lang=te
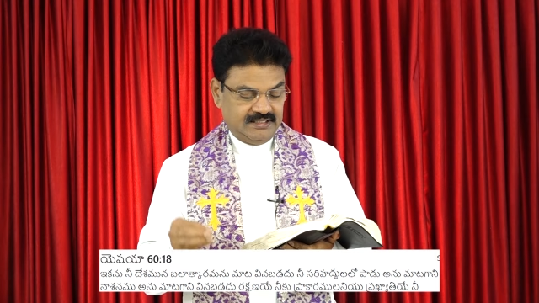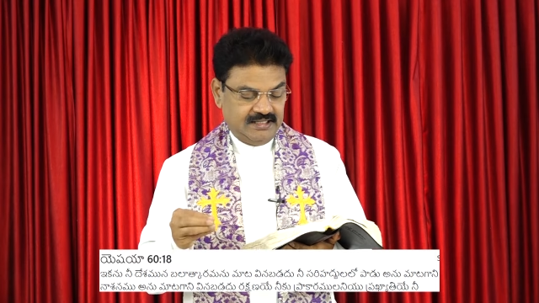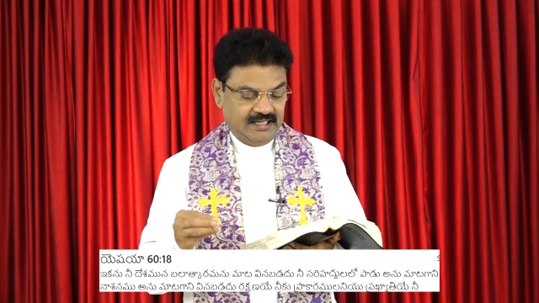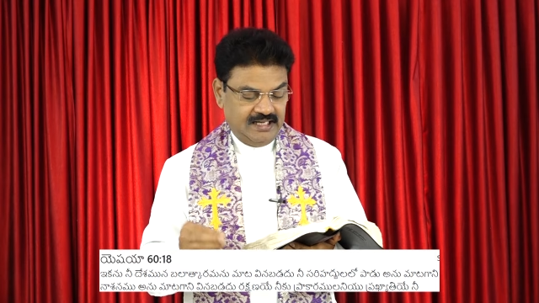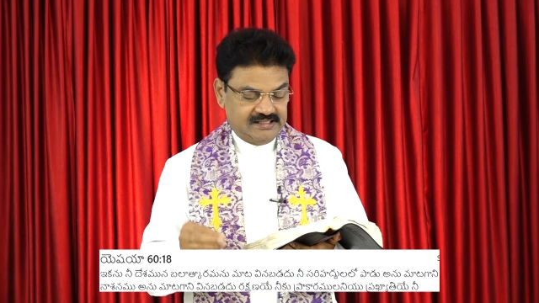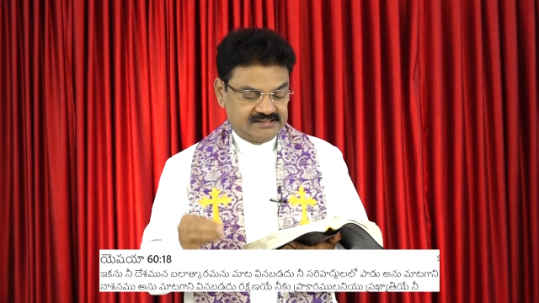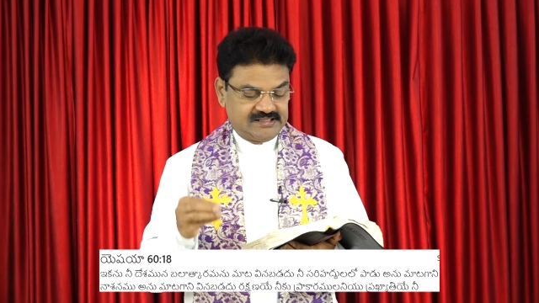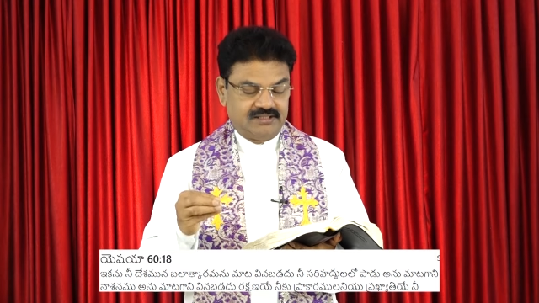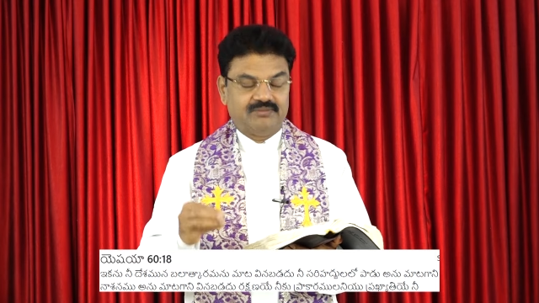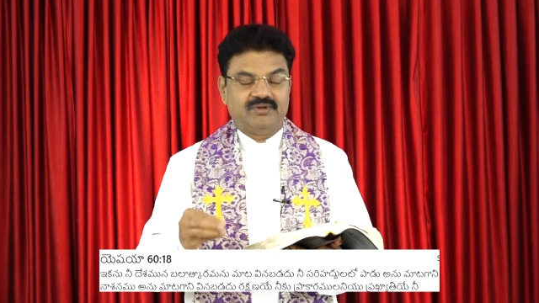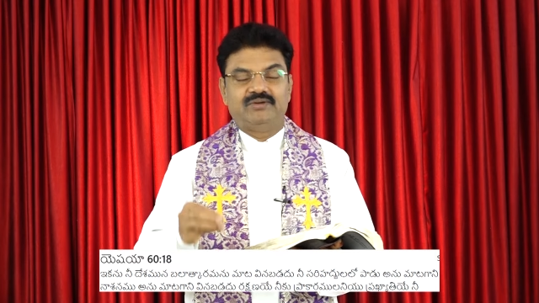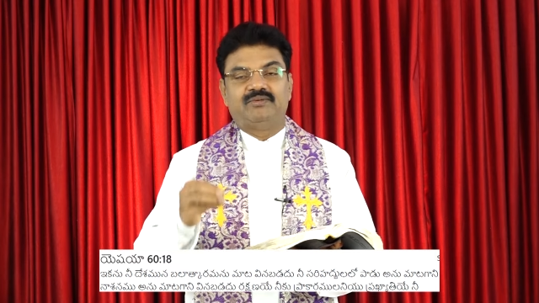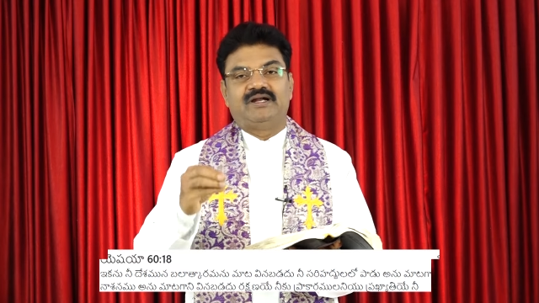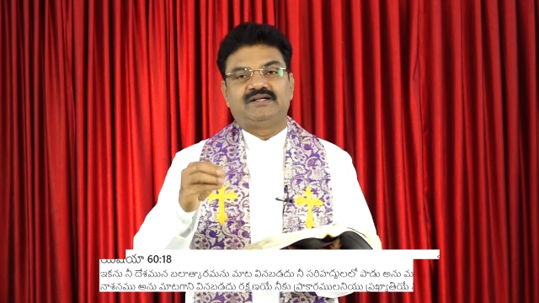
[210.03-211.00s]
నాశనం
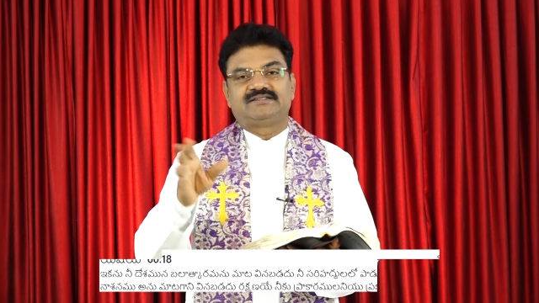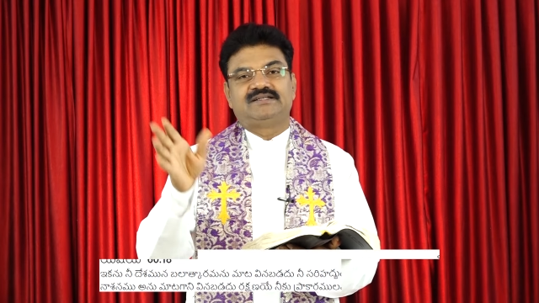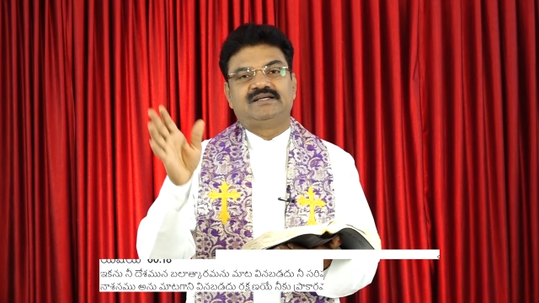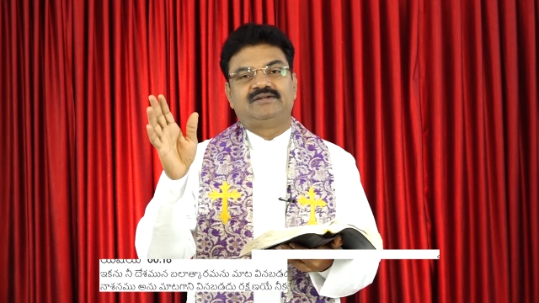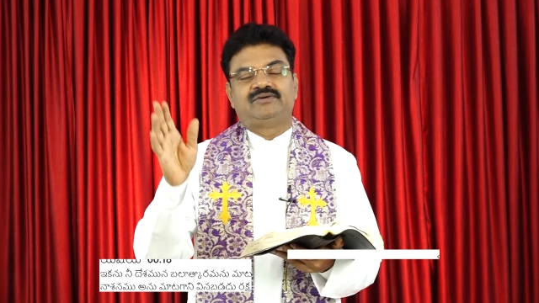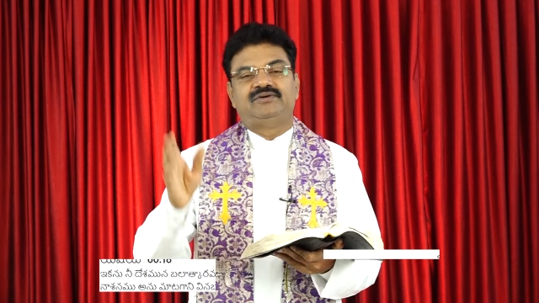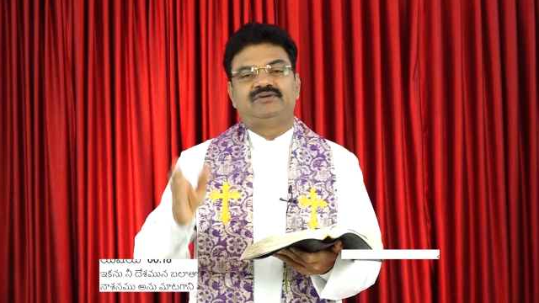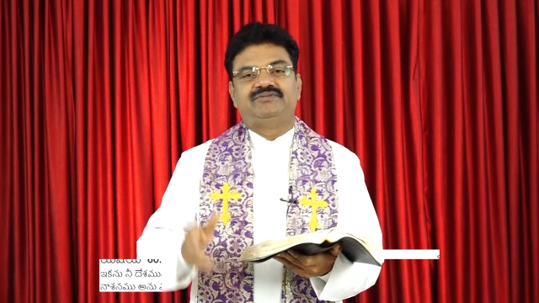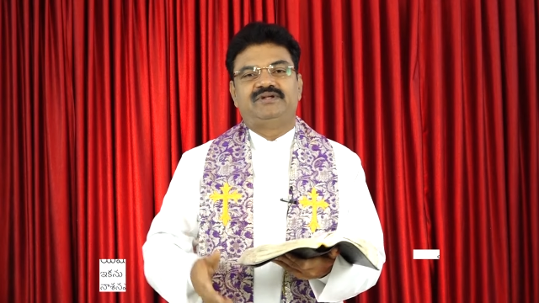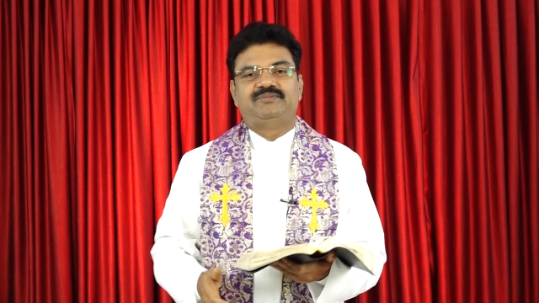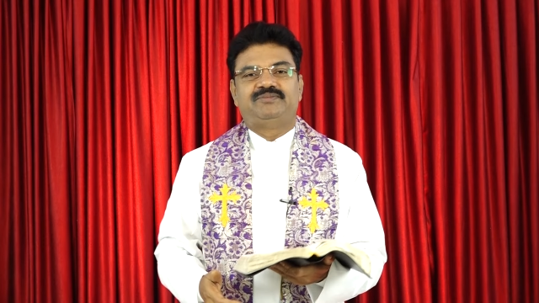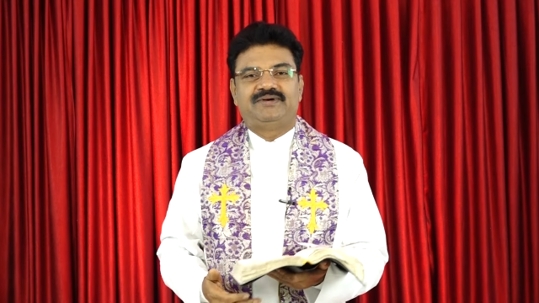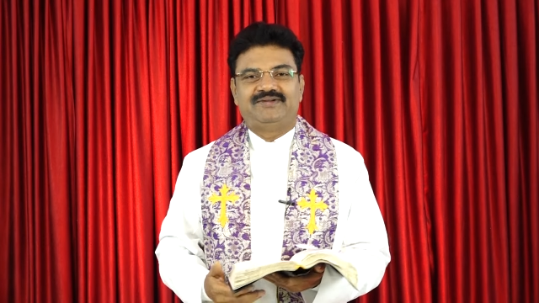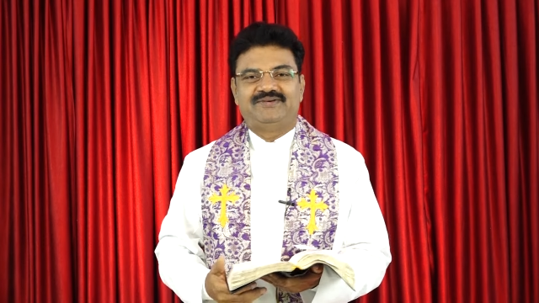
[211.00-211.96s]
అను మాట కానీ రెండు
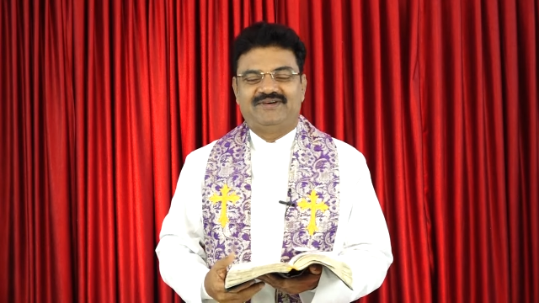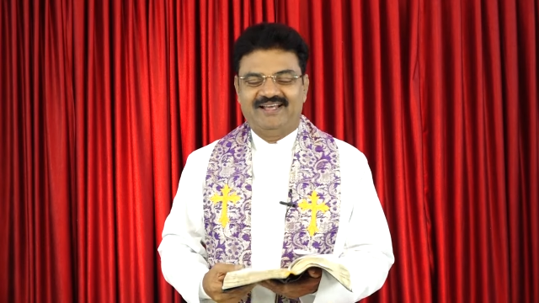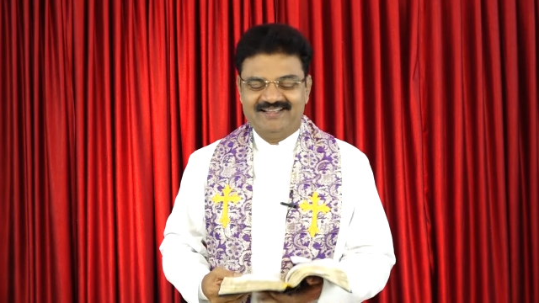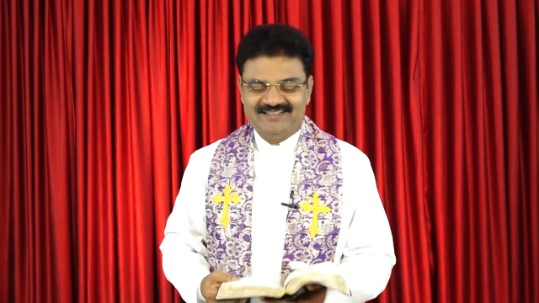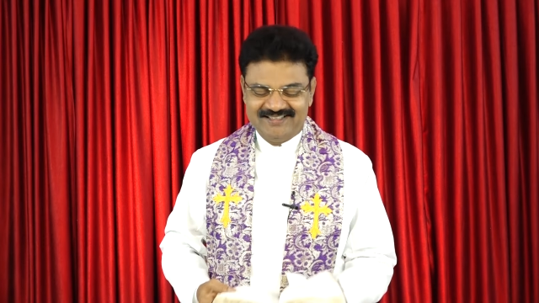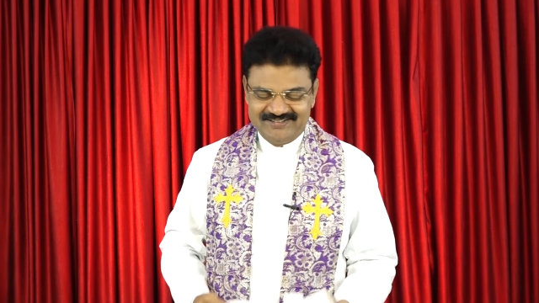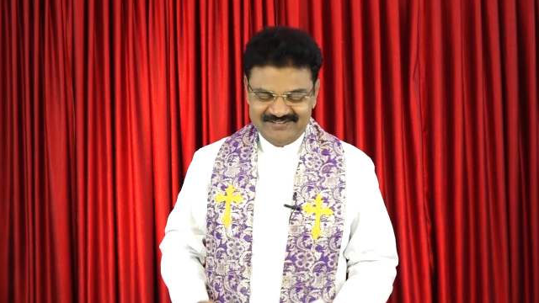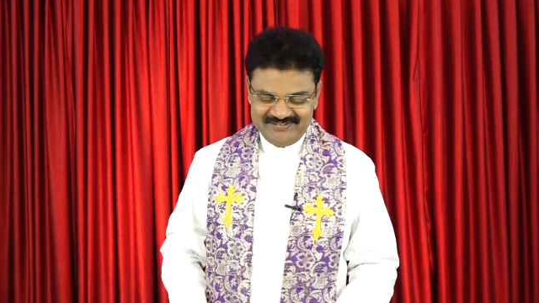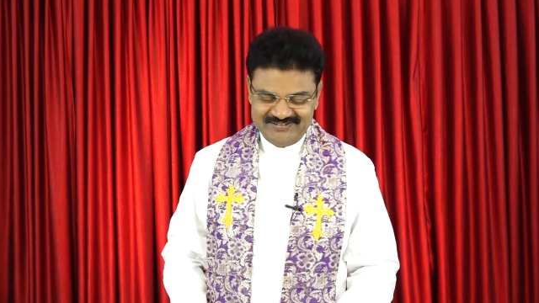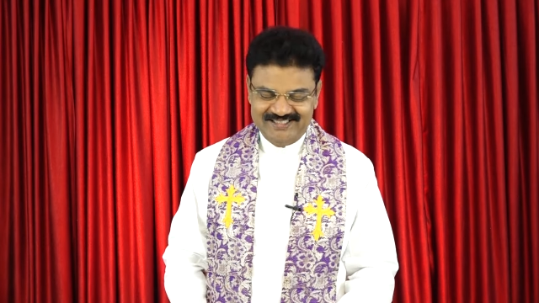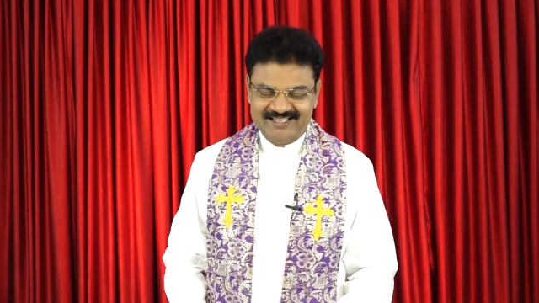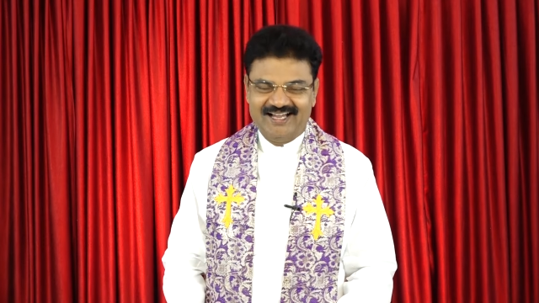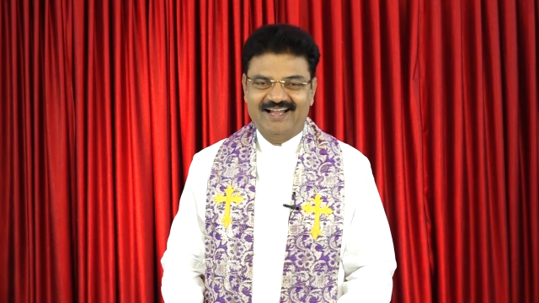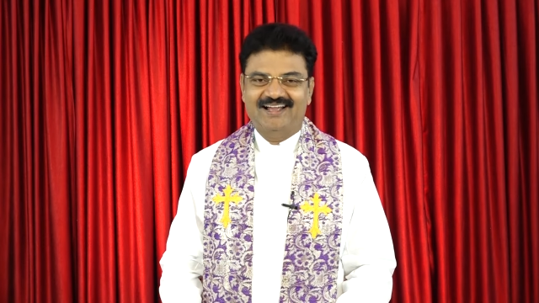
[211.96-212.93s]
వినపడవు
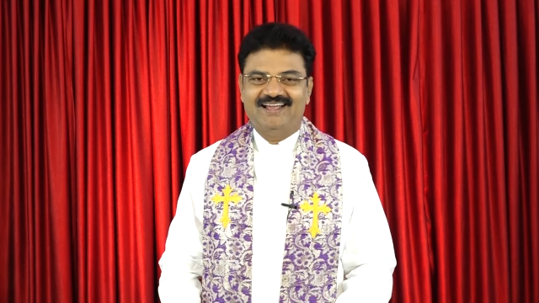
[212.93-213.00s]
అల్లెల్లుయ్య